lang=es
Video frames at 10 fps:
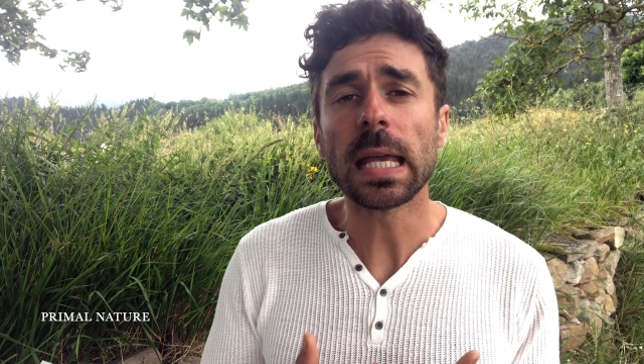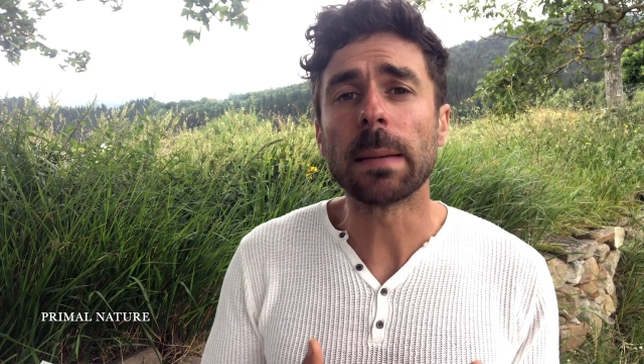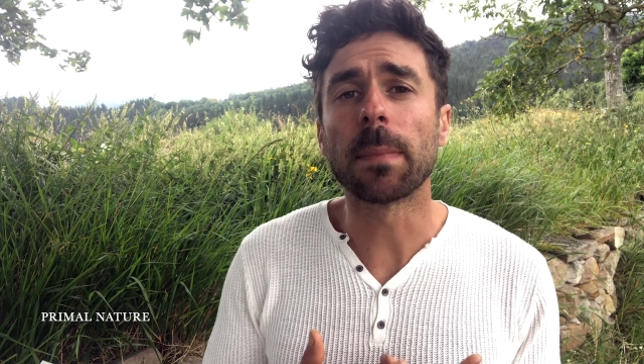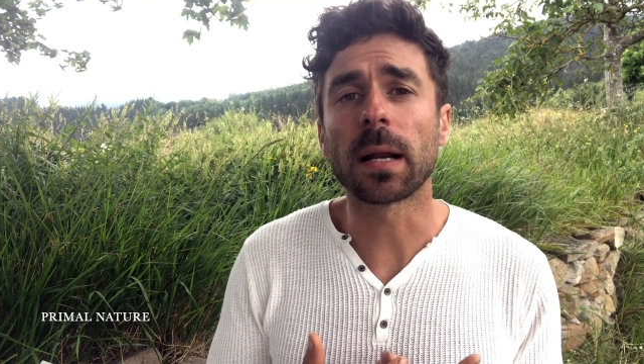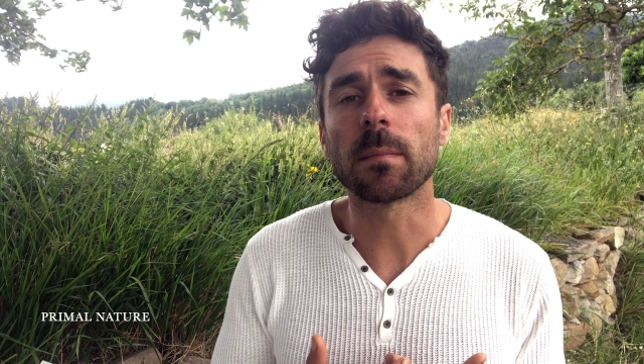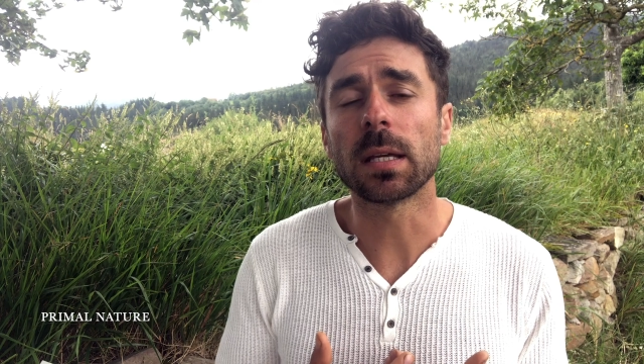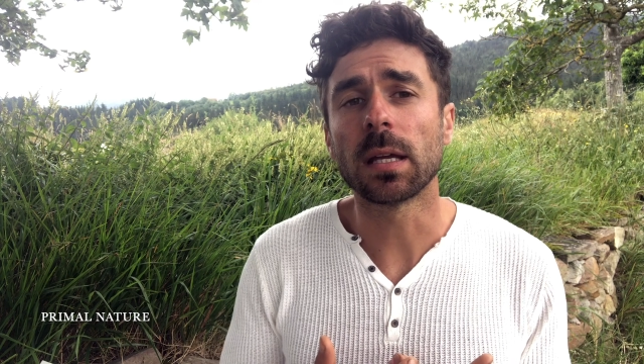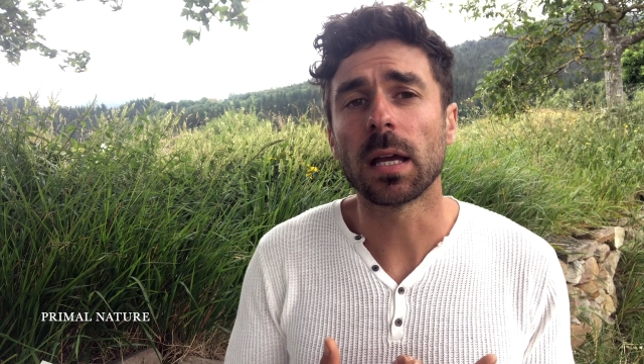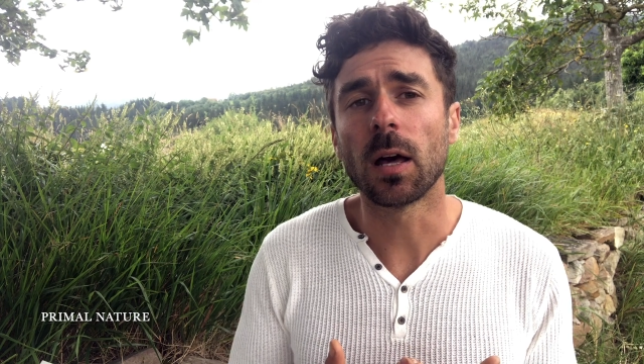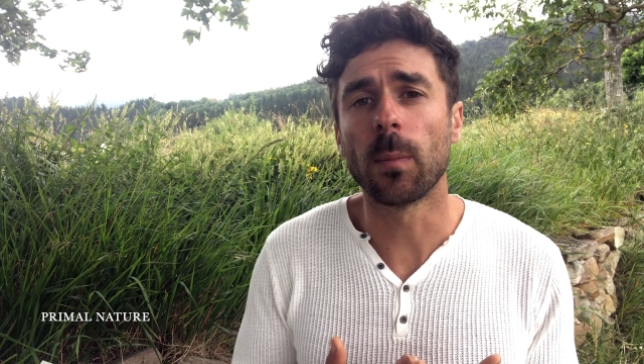Y para mí,
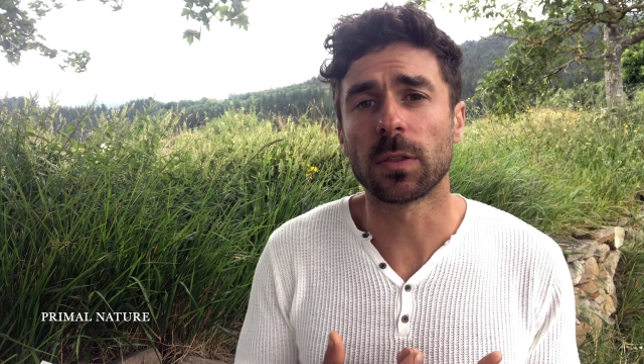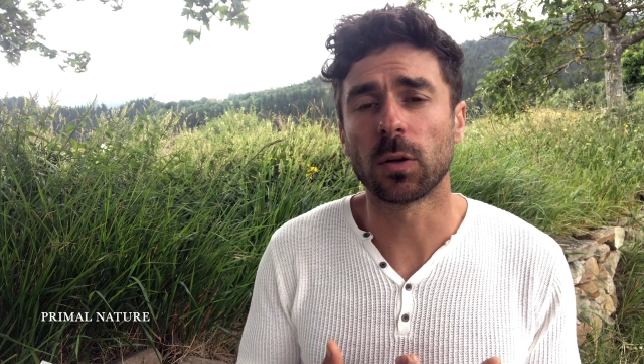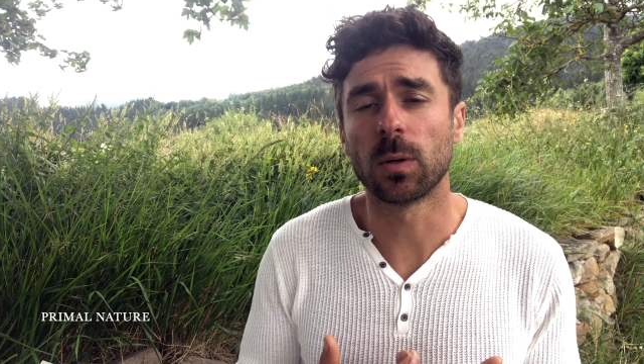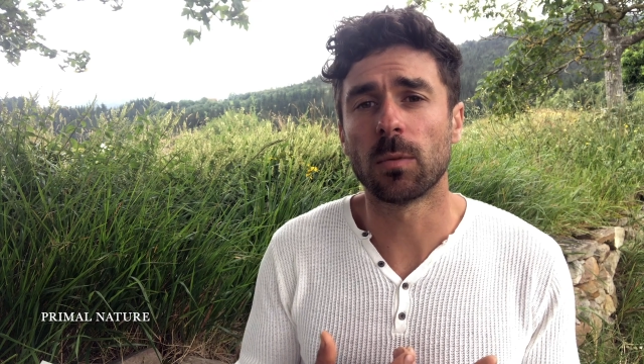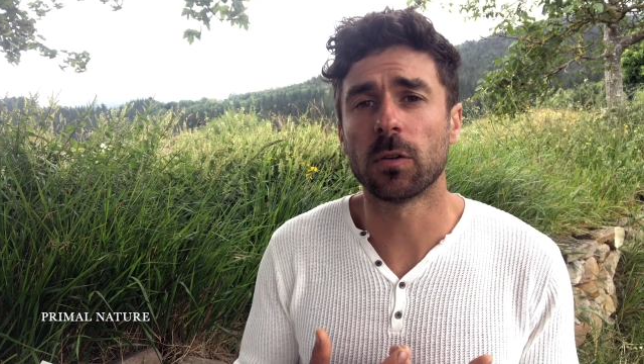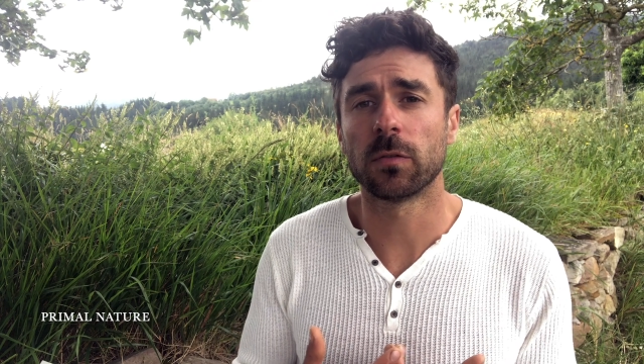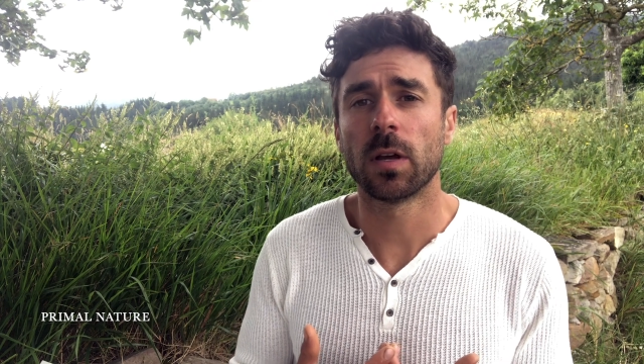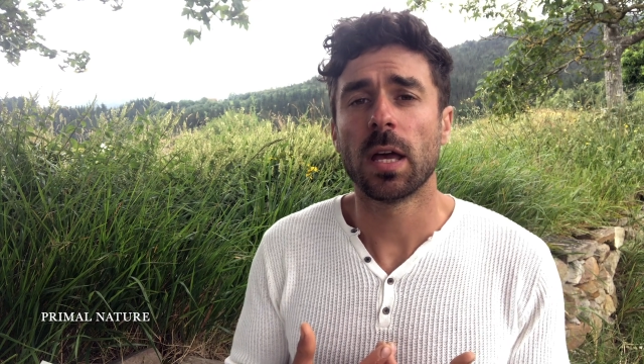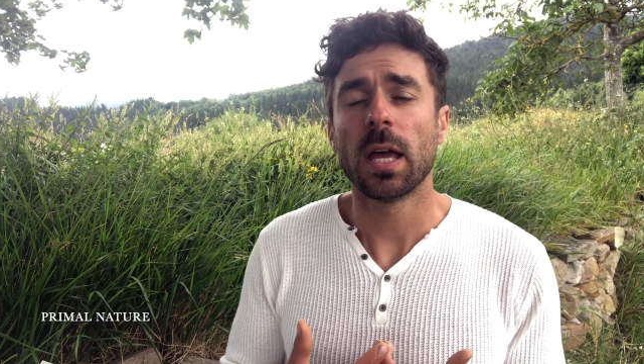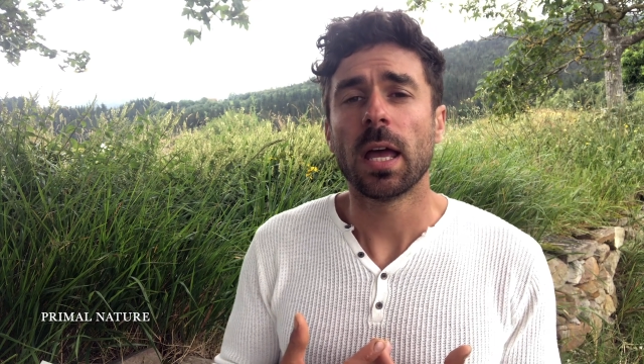el método Wim Hof
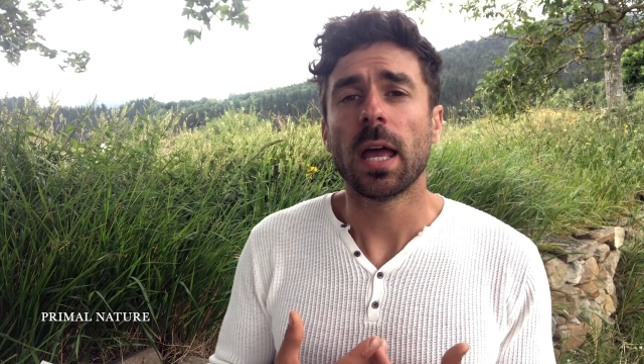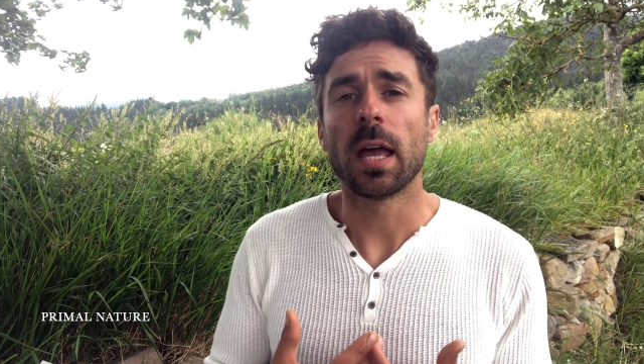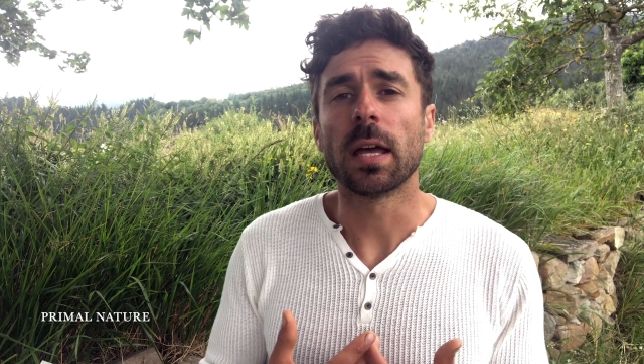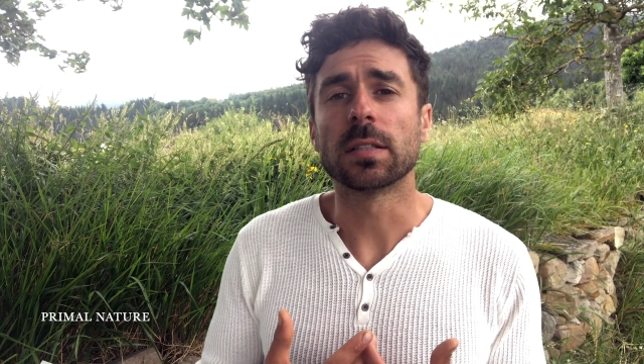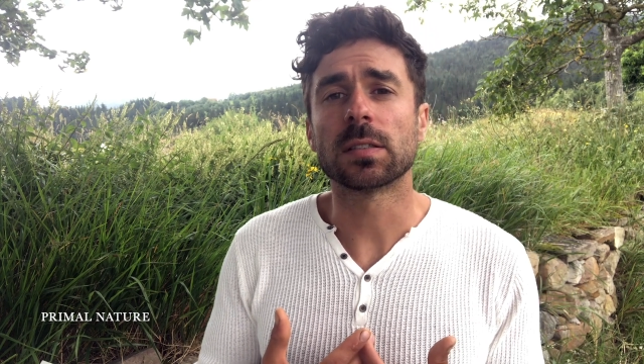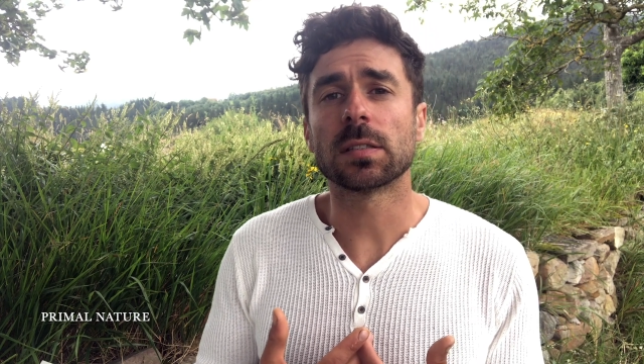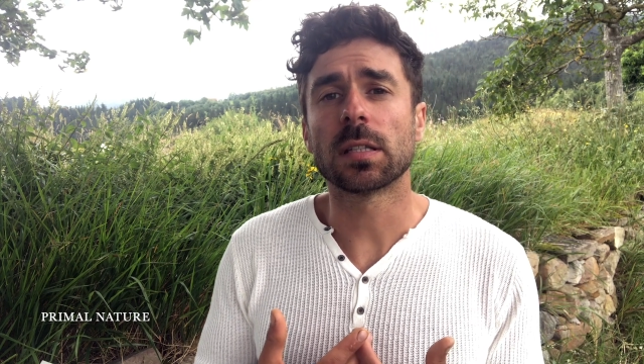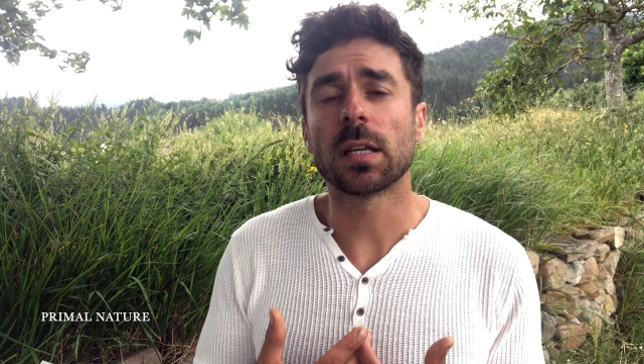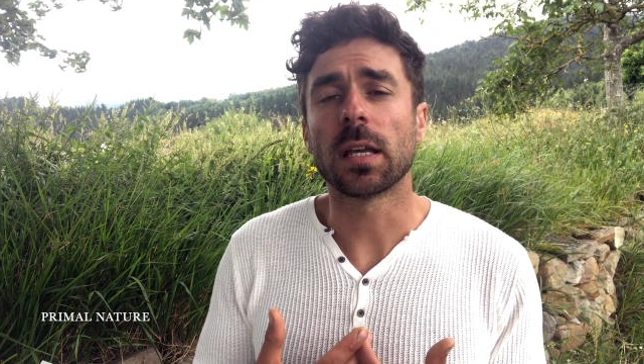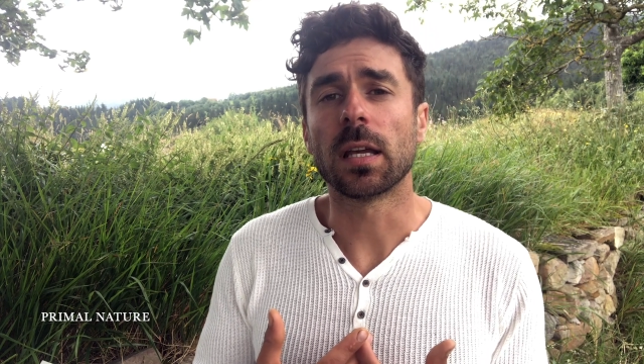es
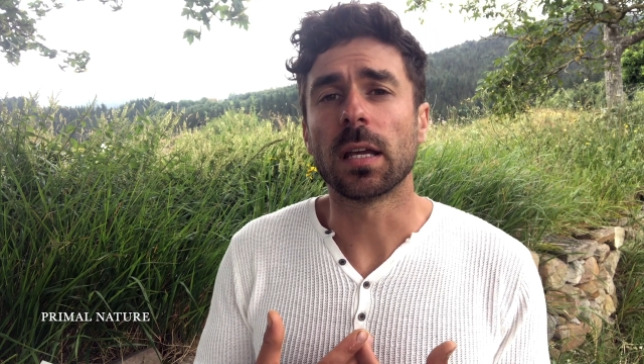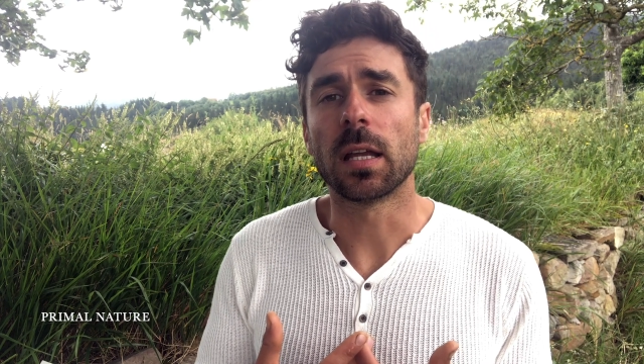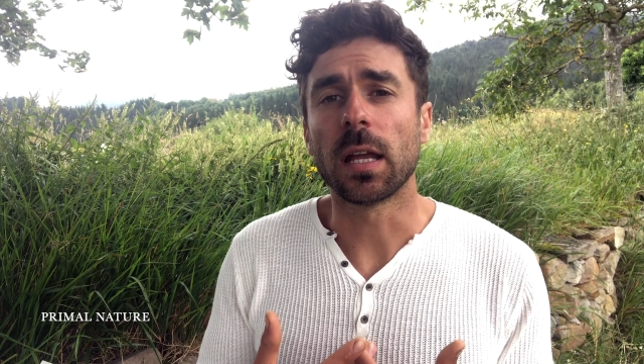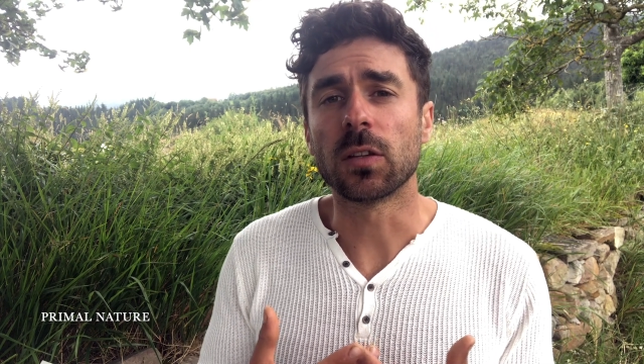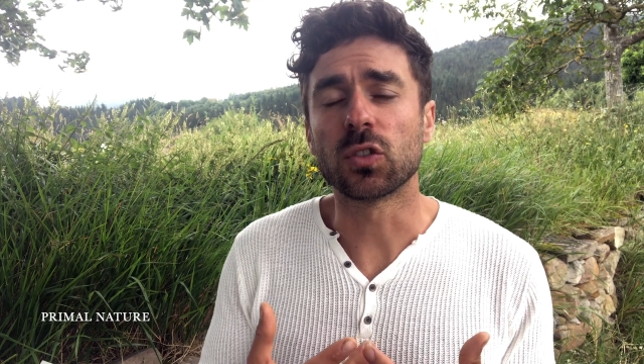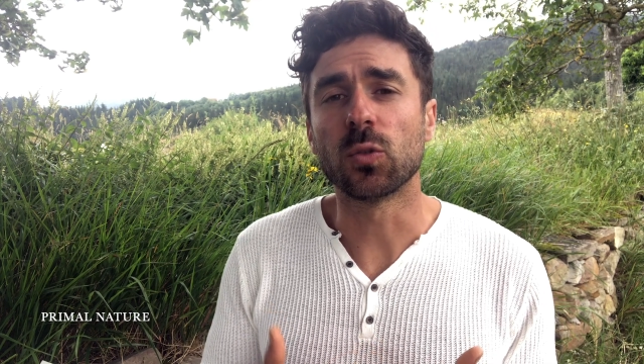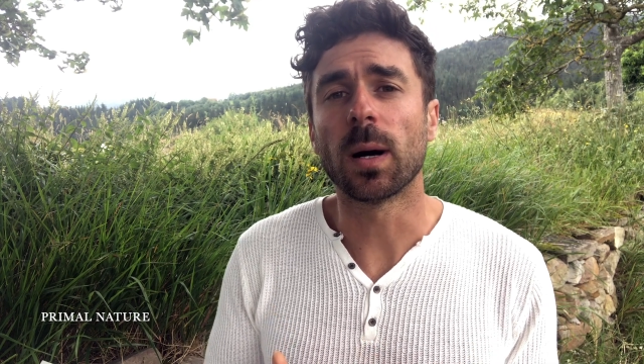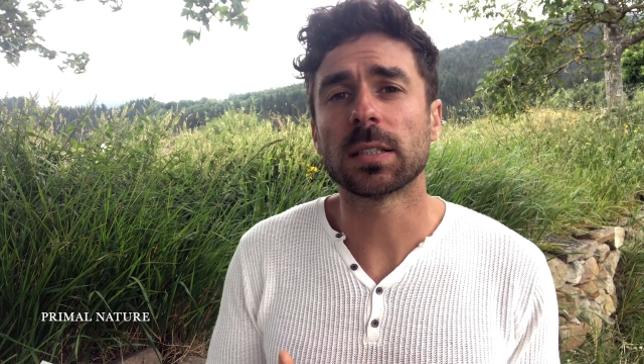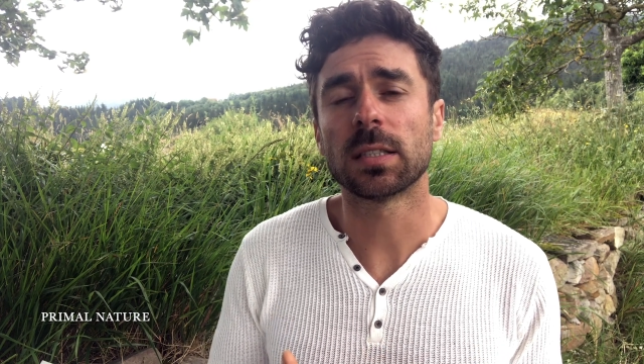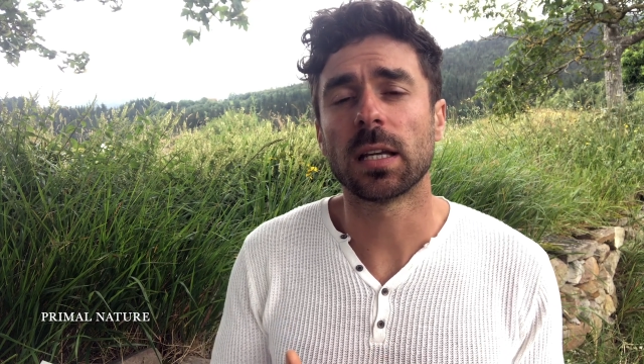eh, en su
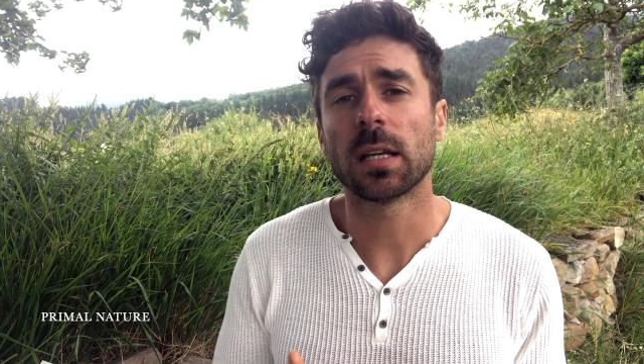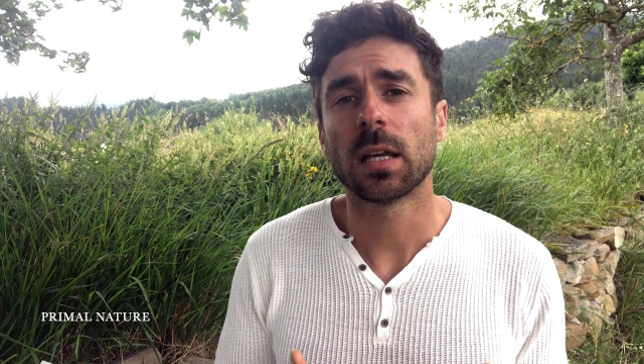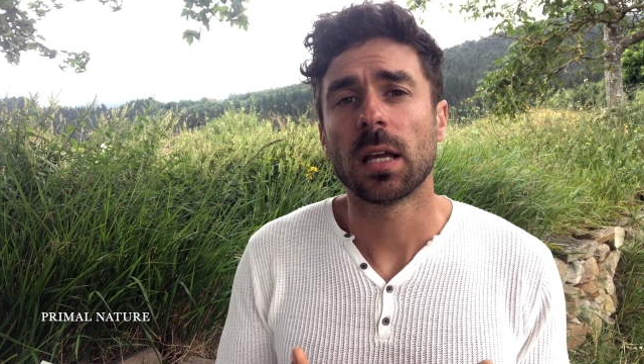base